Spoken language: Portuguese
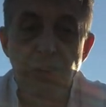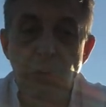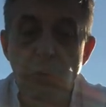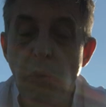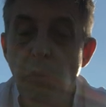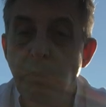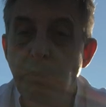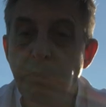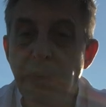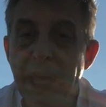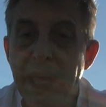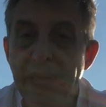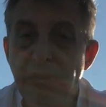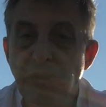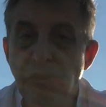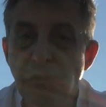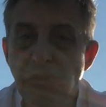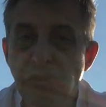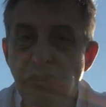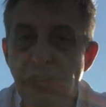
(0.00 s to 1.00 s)

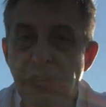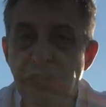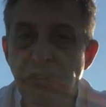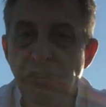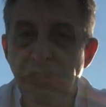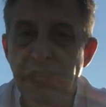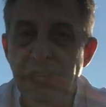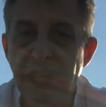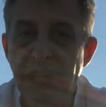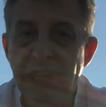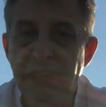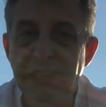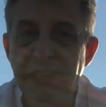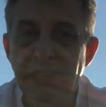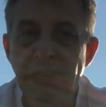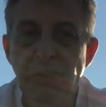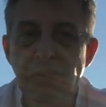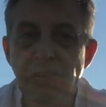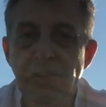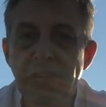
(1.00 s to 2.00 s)
completo de
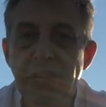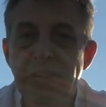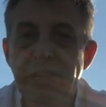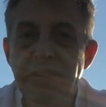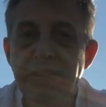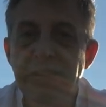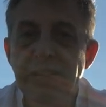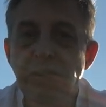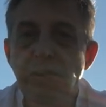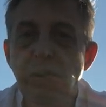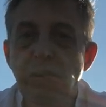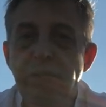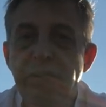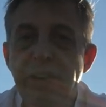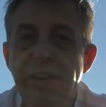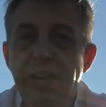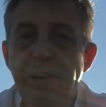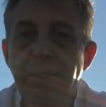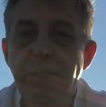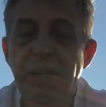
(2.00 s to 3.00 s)
regeneração se não
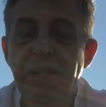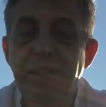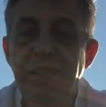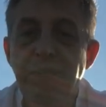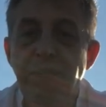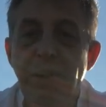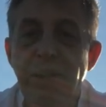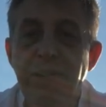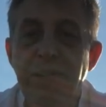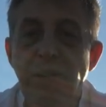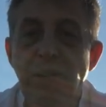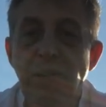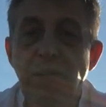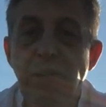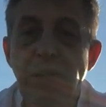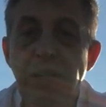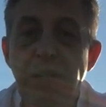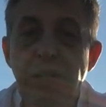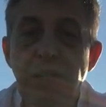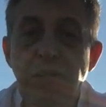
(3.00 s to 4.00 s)
houver a participação
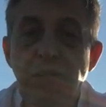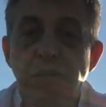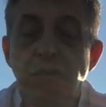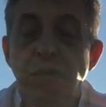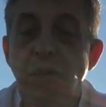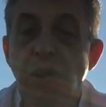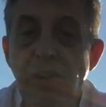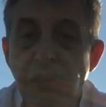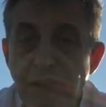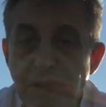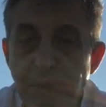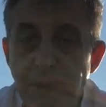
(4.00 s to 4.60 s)
de nós